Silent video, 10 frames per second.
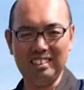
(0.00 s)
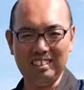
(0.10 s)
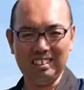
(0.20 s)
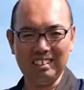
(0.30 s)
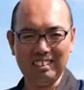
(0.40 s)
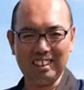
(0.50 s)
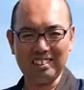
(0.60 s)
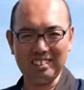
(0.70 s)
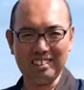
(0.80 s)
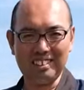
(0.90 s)
ど、結
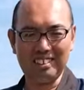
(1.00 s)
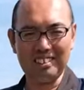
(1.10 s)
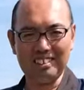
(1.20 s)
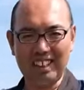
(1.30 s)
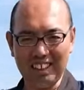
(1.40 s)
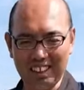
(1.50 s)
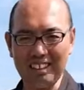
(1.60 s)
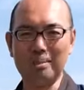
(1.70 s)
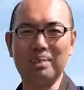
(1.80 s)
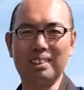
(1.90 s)
構大変
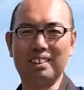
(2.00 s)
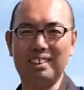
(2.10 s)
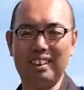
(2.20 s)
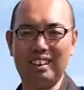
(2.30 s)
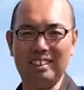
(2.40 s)
な思いをして